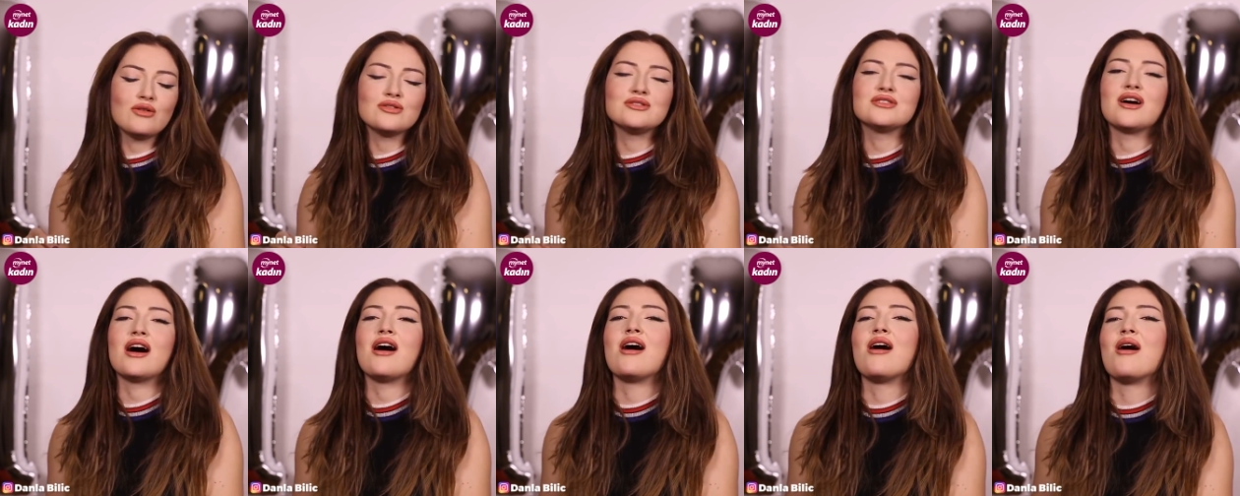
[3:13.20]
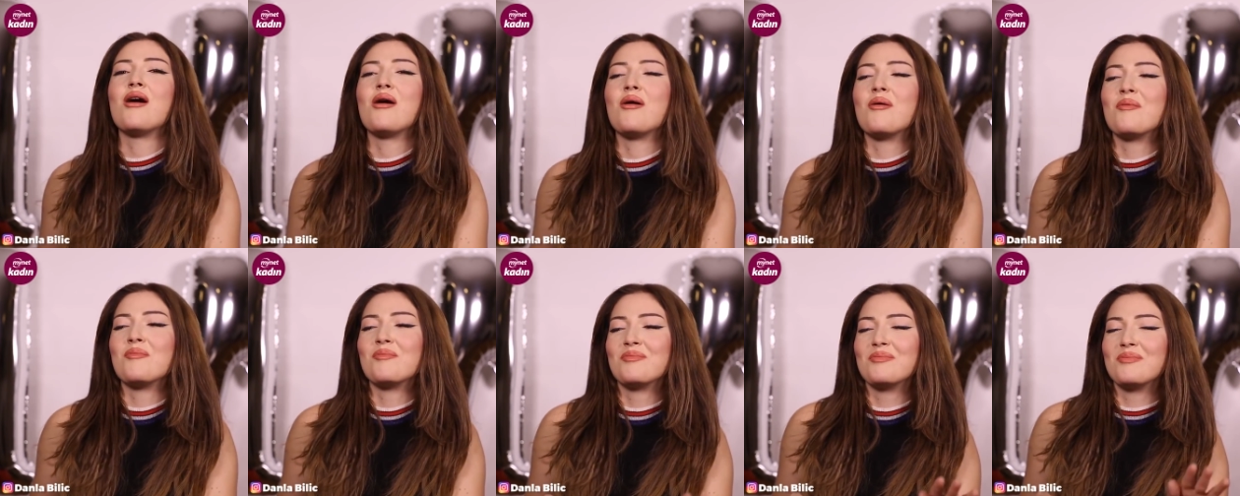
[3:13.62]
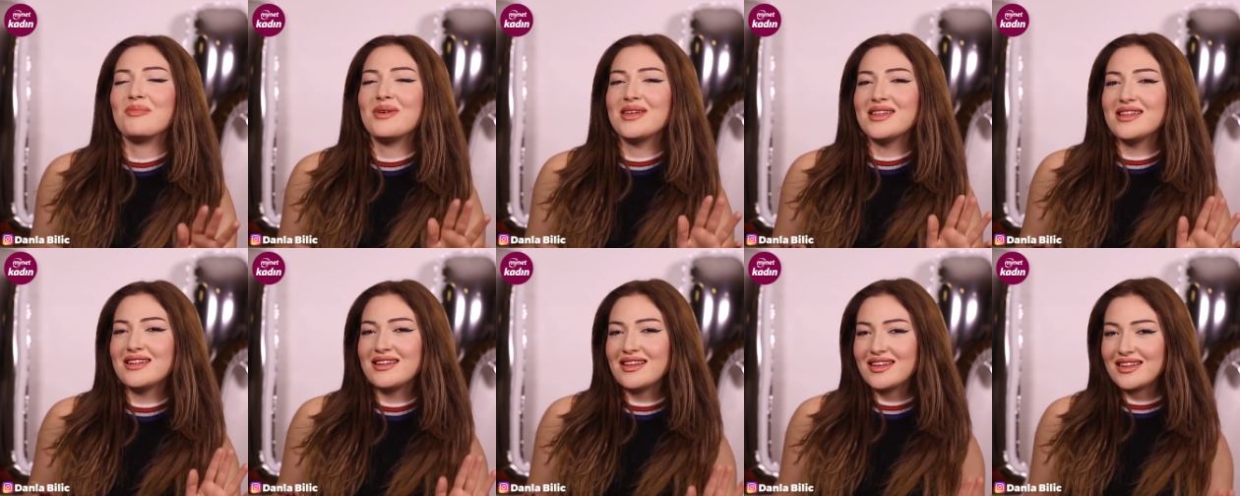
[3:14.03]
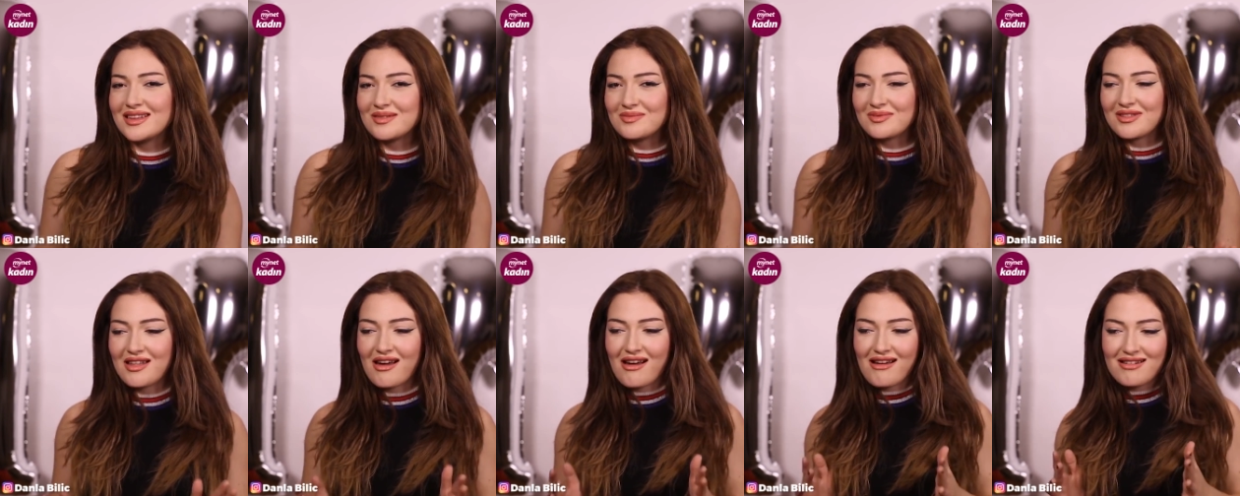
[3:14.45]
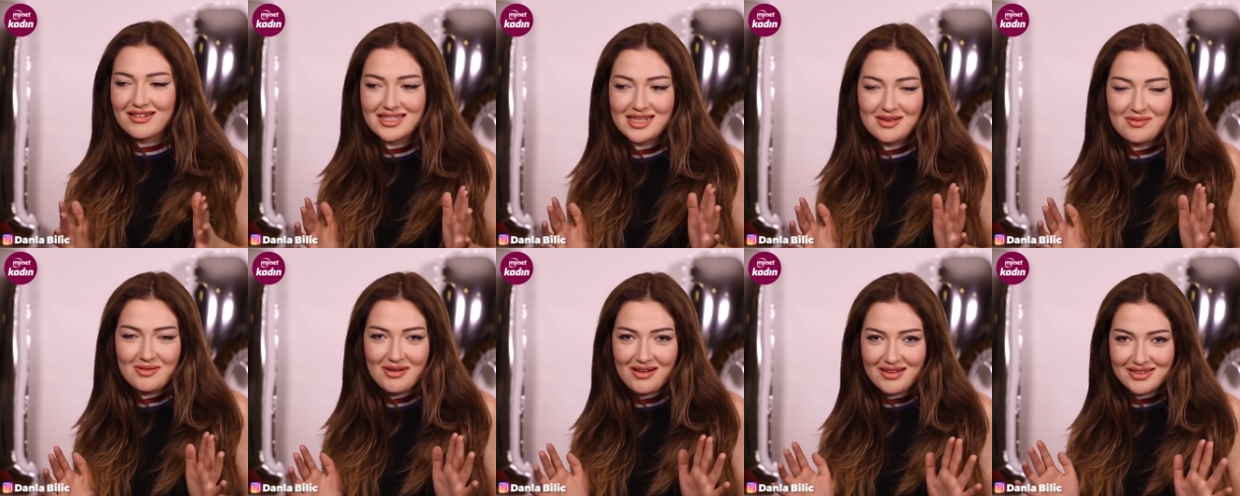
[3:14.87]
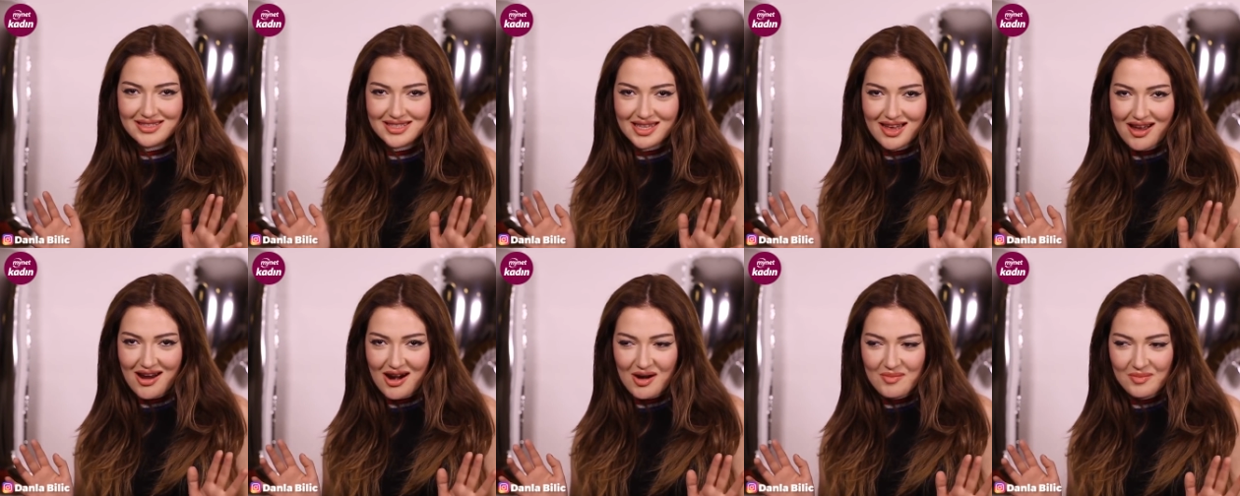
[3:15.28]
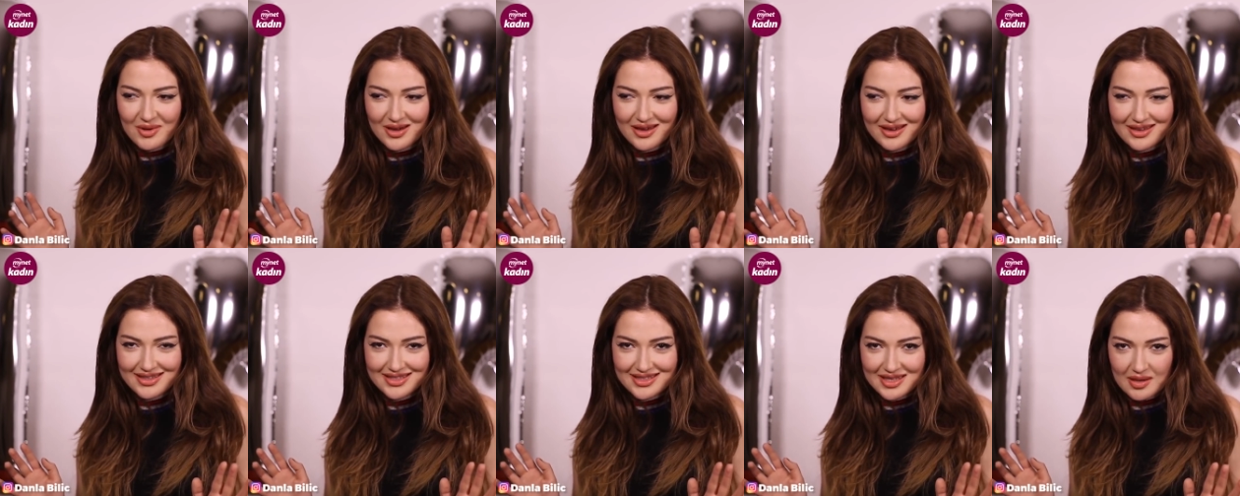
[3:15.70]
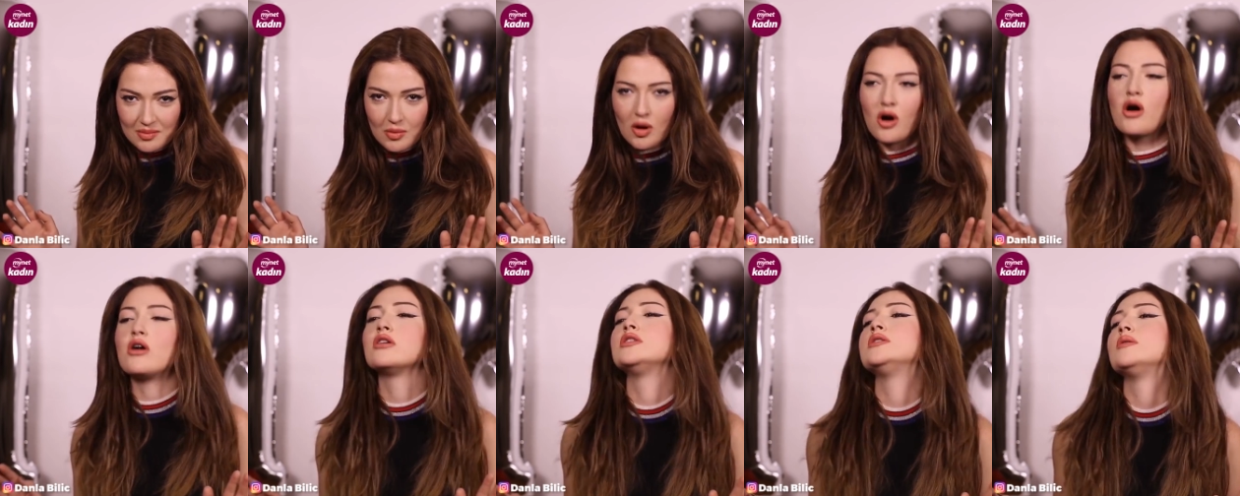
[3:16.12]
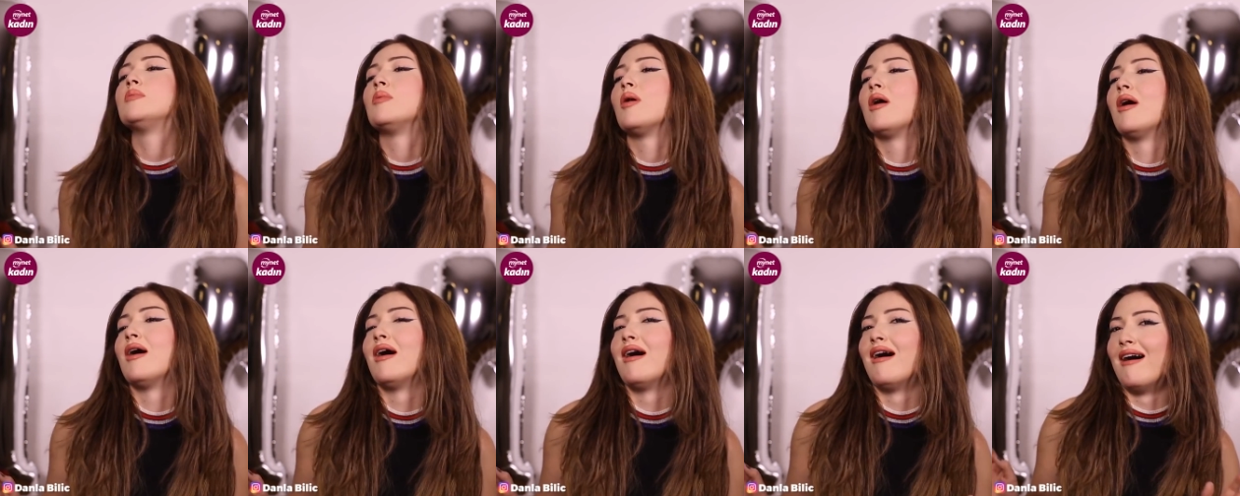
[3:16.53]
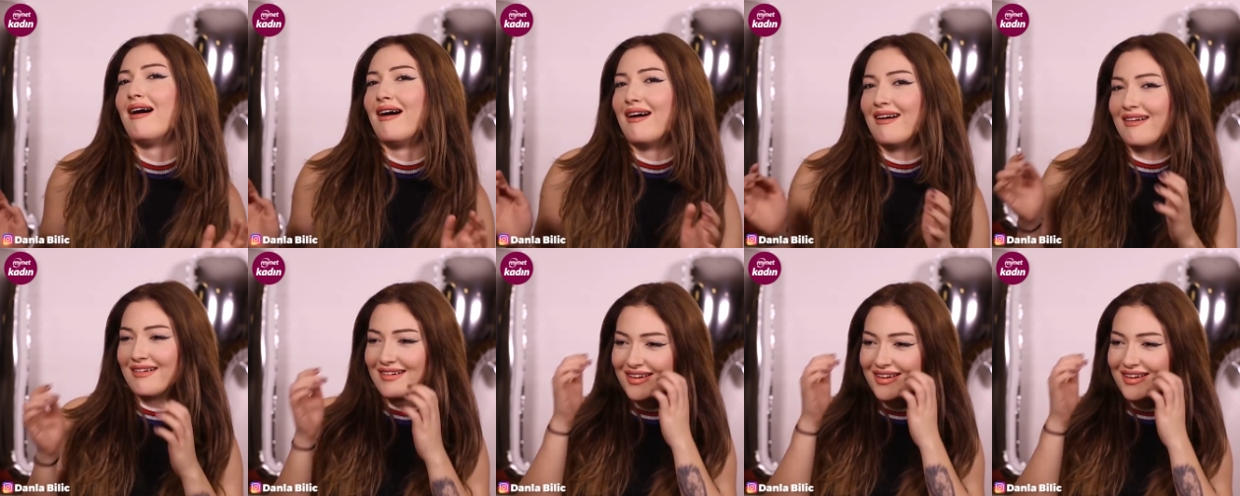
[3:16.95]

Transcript: Hocam beden eğitim dersine biraz dar mı giyinsem acaba?